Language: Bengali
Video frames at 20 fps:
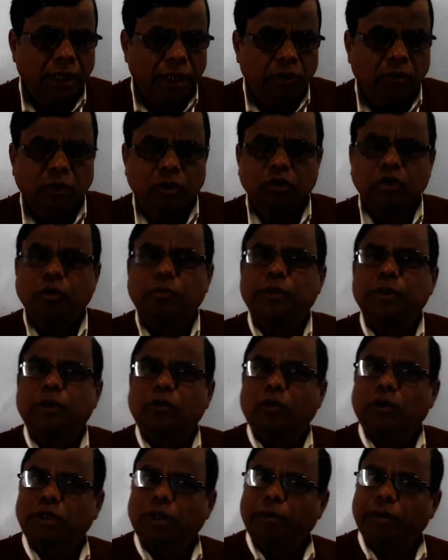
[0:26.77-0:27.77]
এগুলো
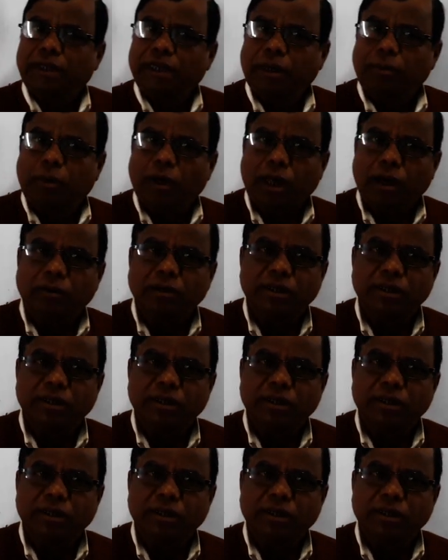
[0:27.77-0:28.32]
সম্বন্ধে কথাবার্তা বলা